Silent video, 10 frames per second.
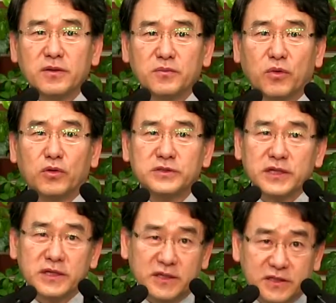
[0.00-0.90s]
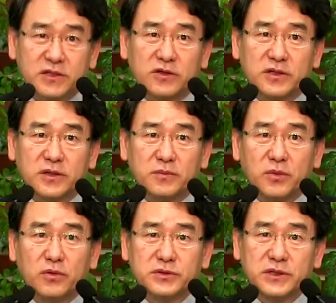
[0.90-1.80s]
모세의 기적이래요.
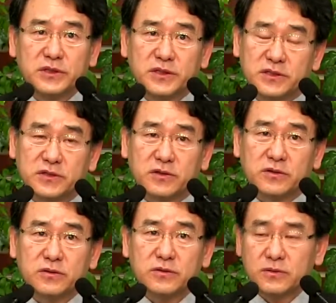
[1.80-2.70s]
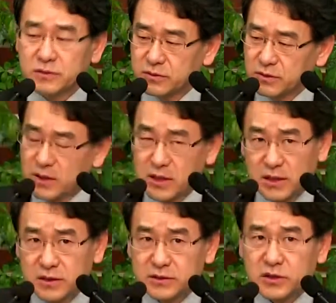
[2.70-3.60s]
모세의 기적. 그리고 그
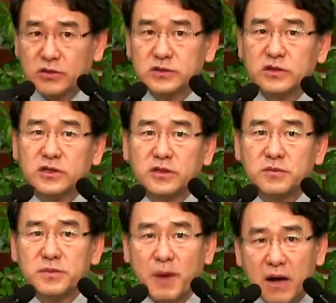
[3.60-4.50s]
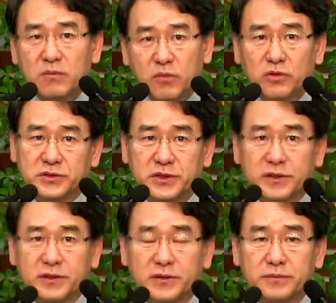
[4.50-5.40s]
청년 이름이
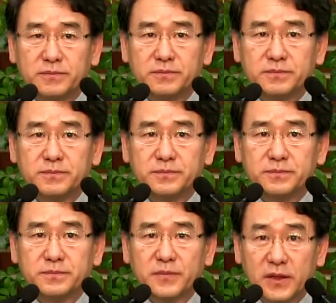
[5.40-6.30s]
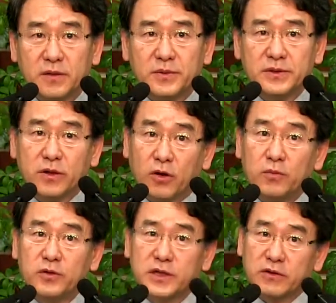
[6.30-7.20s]
박모세예요. 이름이 이제
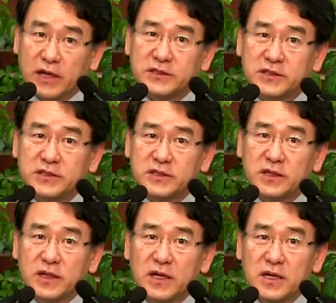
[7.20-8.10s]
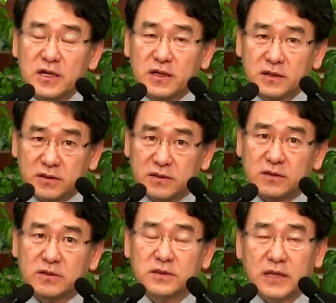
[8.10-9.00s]
어머니하고 같이 이제
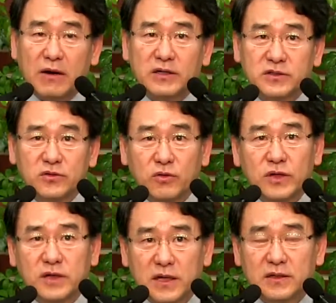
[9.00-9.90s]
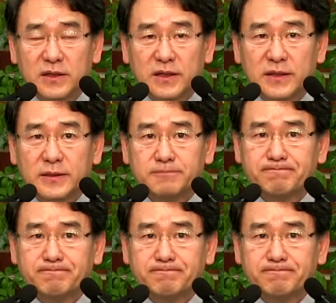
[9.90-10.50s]
그 나와서 노래를 하는데